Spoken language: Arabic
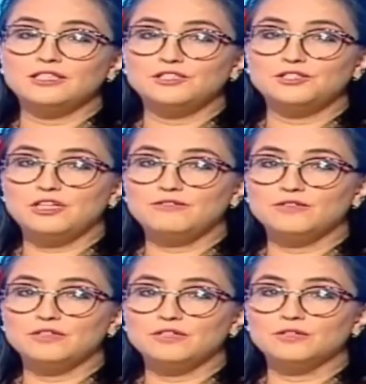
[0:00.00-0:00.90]
اشراف
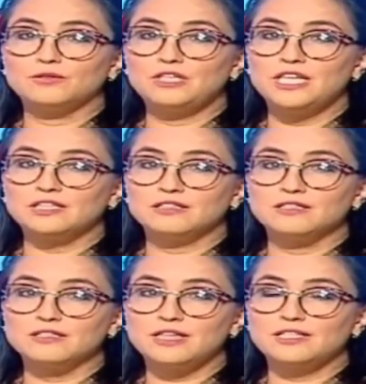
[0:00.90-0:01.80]
كليه
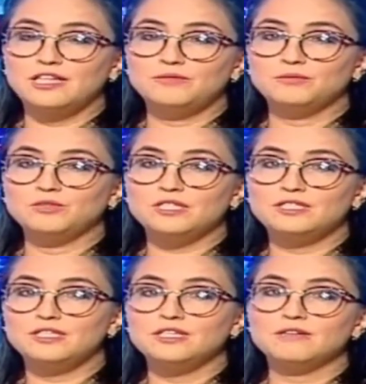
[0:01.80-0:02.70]
الصيدله
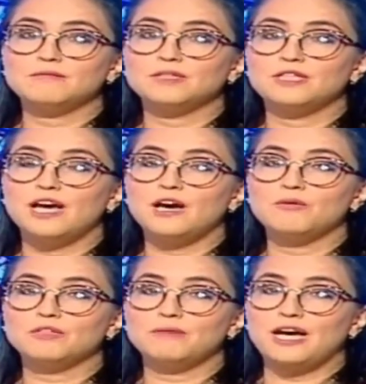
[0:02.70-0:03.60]
بالمنستير
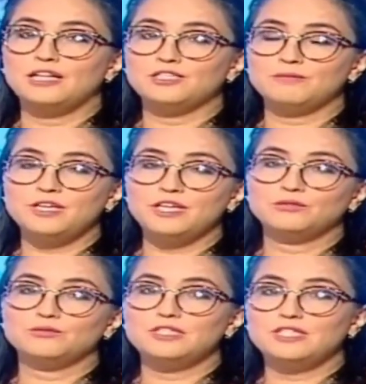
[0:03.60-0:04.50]
بالتعاون مع الجمعيه
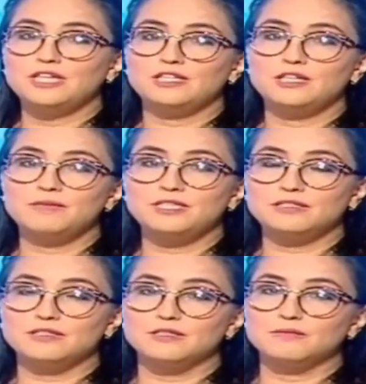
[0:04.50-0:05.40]
التونسيه للنباتات
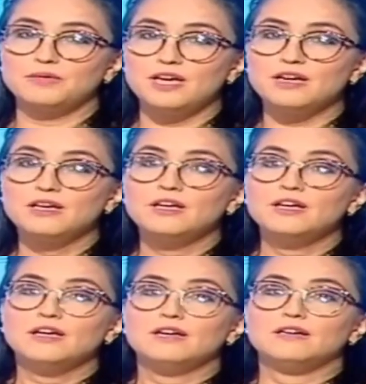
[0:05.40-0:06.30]
الطبيه
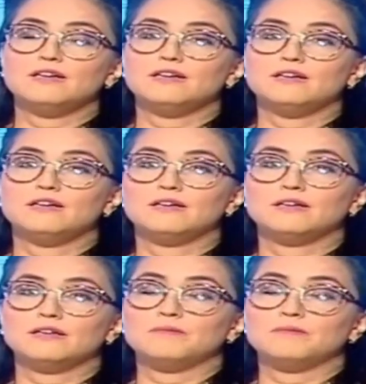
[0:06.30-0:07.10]
آه